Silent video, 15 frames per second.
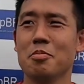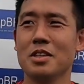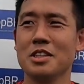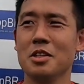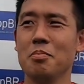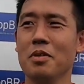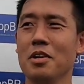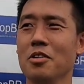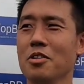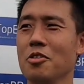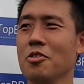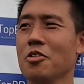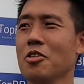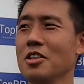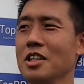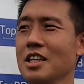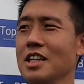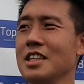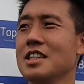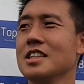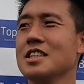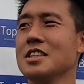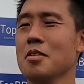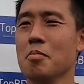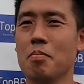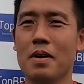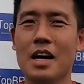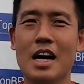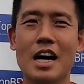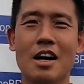Passei pelo Corinthians, São
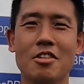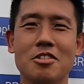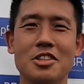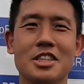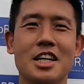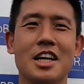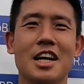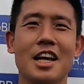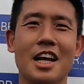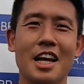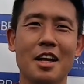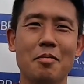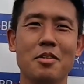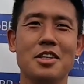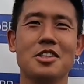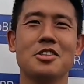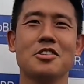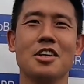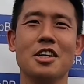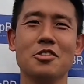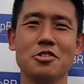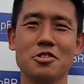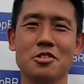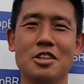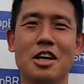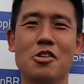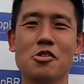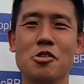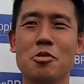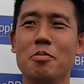Paulo, GM, joguei no Sul na
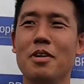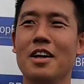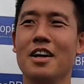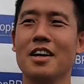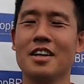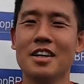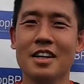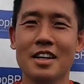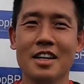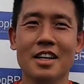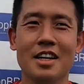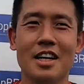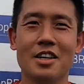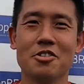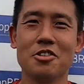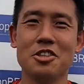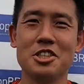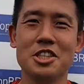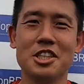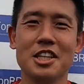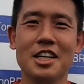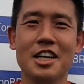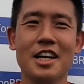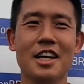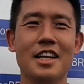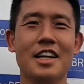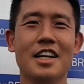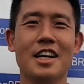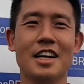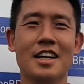Ubra, na
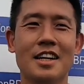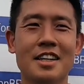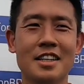Cortiana,